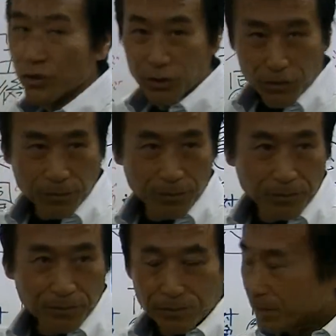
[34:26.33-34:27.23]
する
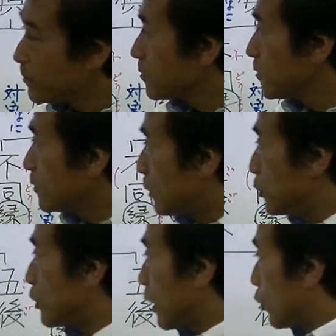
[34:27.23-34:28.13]
で
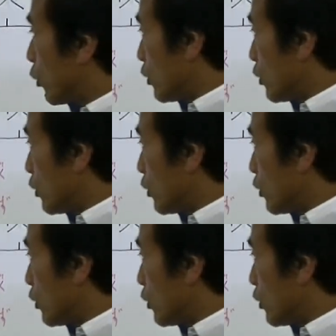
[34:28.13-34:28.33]
仏教でお経